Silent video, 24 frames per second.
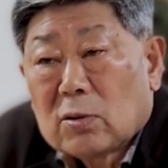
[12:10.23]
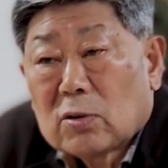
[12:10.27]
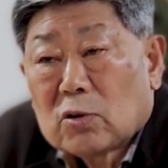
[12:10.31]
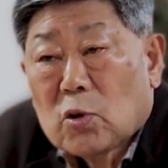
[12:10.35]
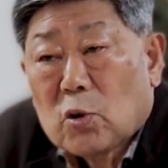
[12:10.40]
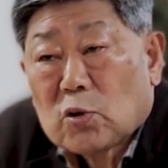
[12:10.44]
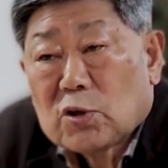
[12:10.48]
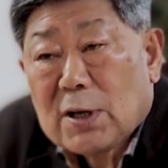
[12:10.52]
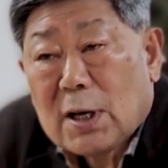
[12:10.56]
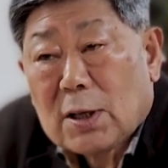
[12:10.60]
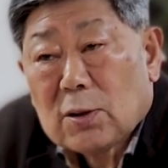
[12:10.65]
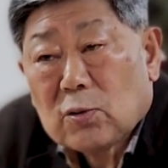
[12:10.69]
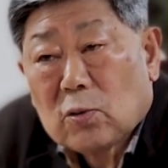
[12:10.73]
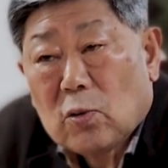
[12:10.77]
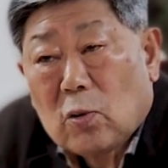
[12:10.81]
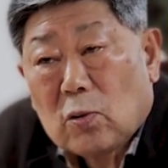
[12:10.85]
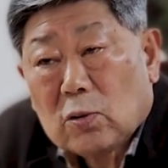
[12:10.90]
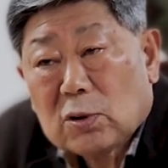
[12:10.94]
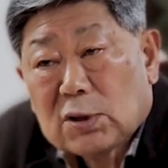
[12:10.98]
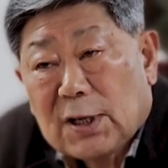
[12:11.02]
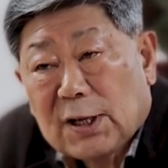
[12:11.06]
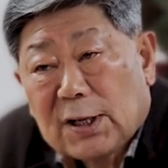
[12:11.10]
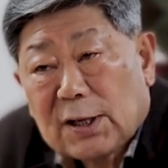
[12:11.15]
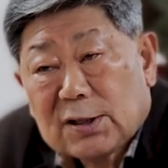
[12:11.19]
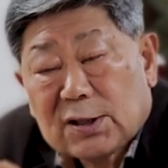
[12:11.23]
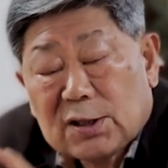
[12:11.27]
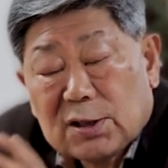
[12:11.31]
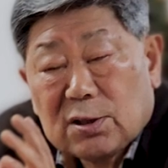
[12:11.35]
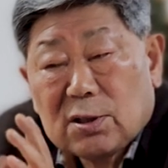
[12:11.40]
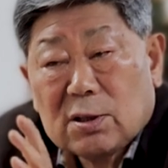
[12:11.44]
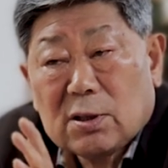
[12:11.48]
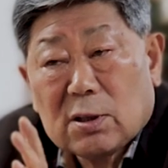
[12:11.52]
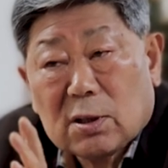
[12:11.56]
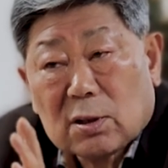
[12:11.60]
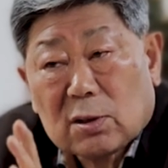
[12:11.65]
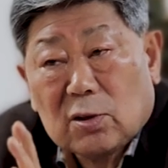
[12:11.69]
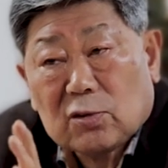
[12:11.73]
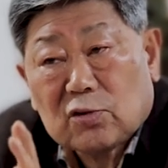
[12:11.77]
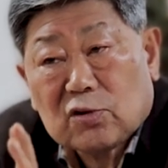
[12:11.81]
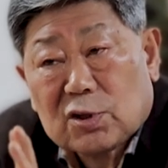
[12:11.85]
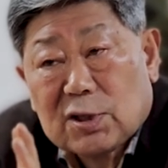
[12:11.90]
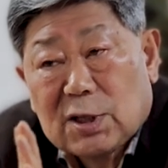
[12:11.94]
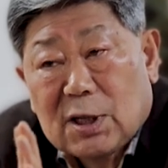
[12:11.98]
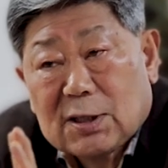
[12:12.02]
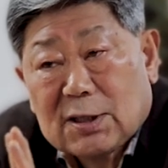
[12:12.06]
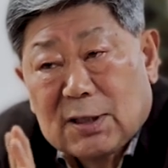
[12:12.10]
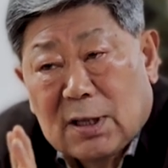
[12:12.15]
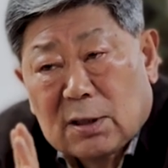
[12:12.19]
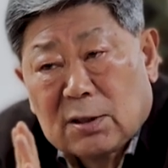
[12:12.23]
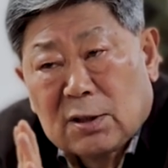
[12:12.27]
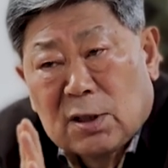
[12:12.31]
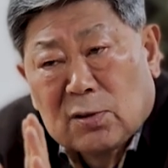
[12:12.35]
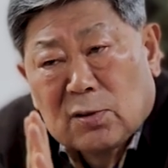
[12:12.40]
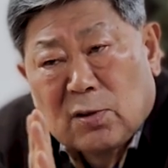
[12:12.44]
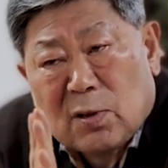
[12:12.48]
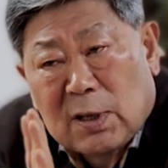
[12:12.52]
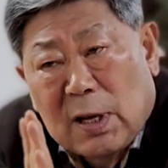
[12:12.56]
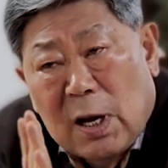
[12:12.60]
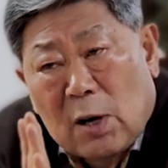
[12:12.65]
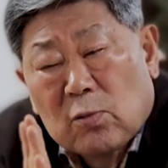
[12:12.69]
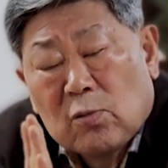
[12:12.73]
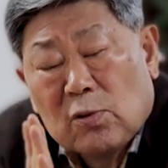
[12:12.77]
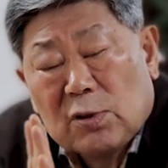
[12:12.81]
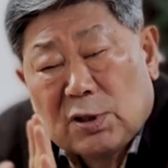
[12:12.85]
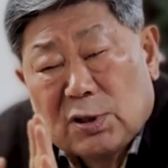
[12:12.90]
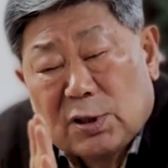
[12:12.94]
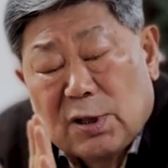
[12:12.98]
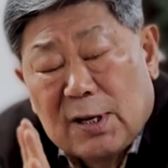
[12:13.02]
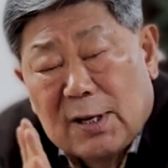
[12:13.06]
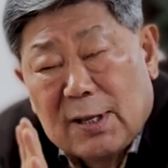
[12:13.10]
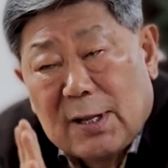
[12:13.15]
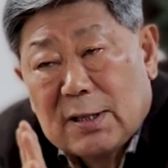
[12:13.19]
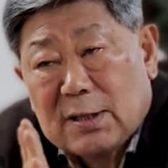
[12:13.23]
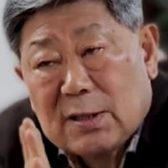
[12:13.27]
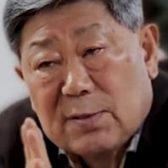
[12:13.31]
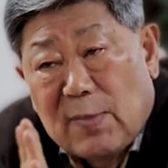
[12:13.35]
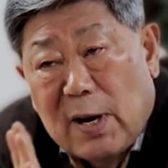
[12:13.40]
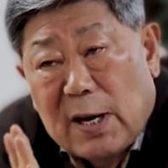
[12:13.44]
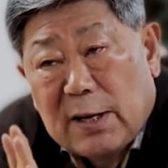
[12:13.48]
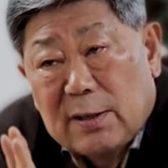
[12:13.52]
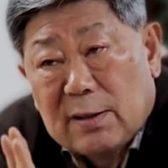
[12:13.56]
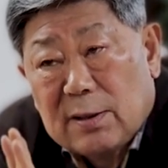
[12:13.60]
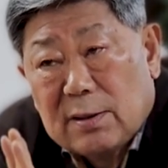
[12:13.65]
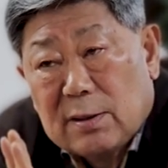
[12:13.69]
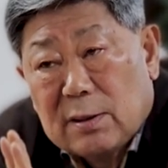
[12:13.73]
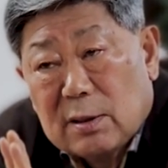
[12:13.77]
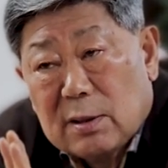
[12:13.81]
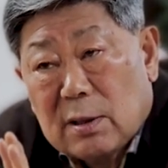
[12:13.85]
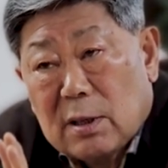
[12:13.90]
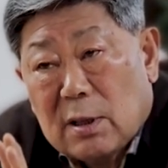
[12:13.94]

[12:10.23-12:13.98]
소장도 자격증을 건축사를 자격증을 갖고 있어야 되지만